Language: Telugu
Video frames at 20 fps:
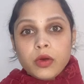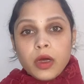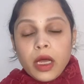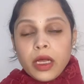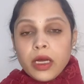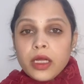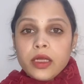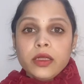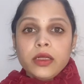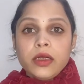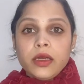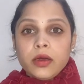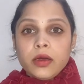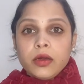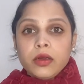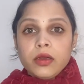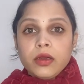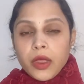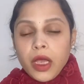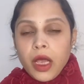అని అందిట
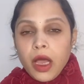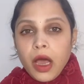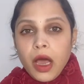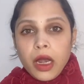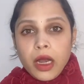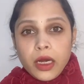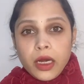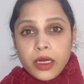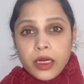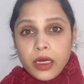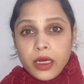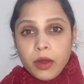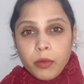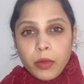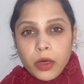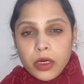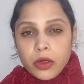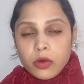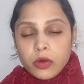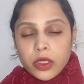అలానే
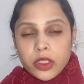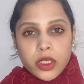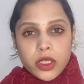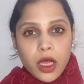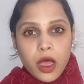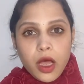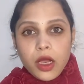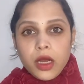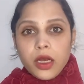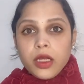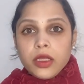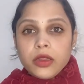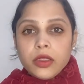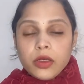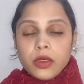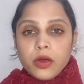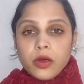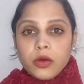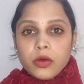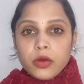నెమలి కూడా చాలా
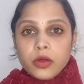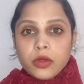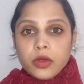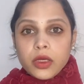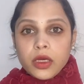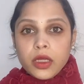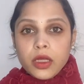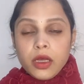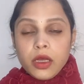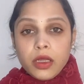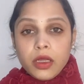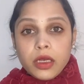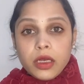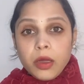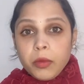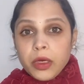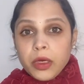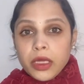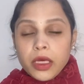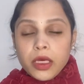అందంగా ఉంటుంది కదా
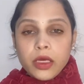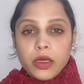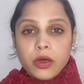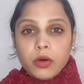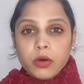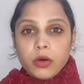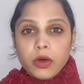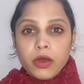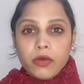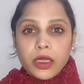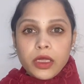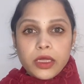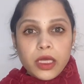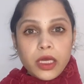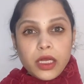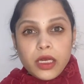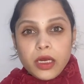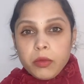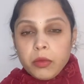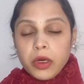నెమలి దగ్గరికి కూడా వెళ్తే
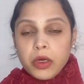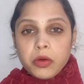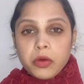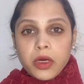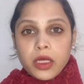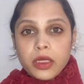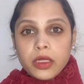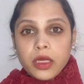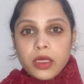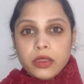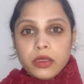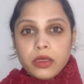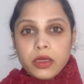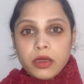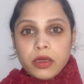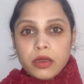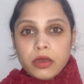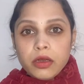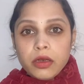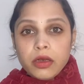నెమలి కూడా అదే అందుట
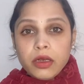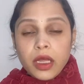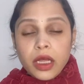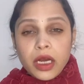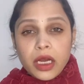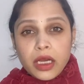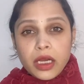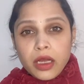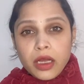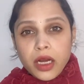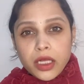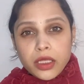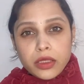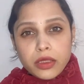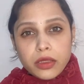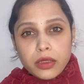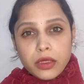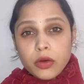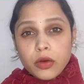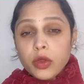నా రెక్కలు
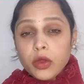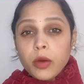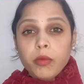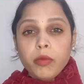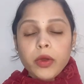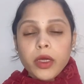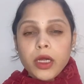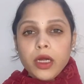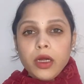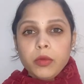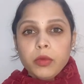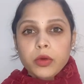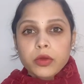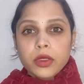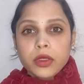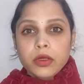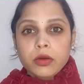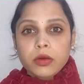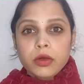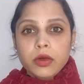అందరూ
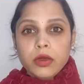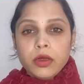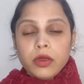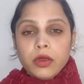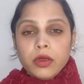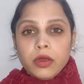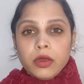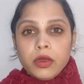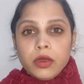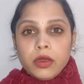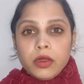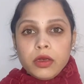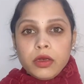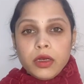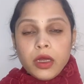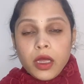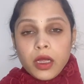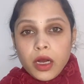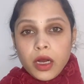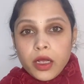తెంపుకెళ్ళిపోతారు
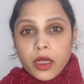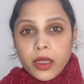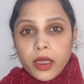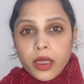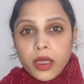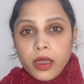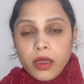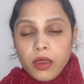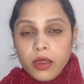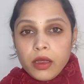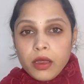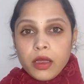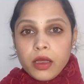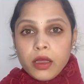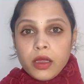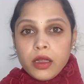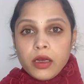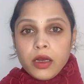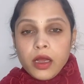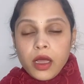నా రంగే
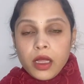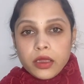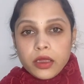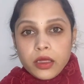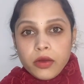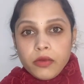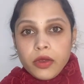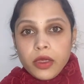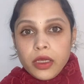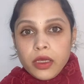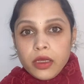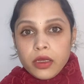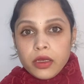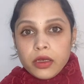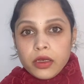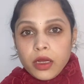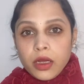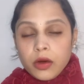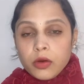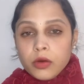నా అందమే
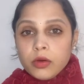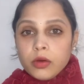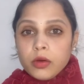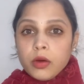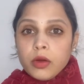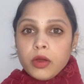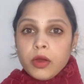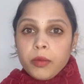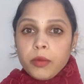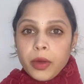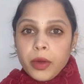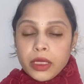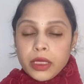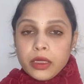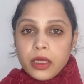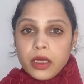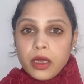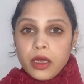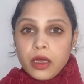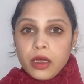నాకు
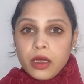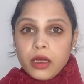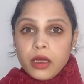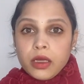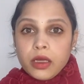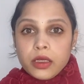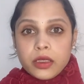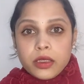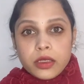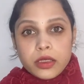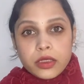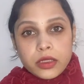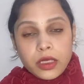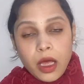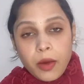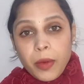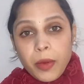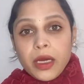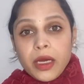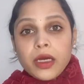పెద్ద
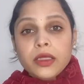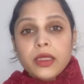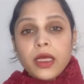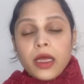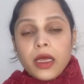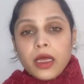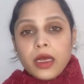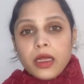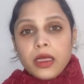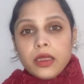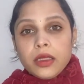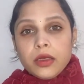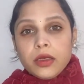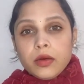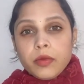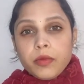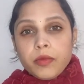శాపంగా తయారైంది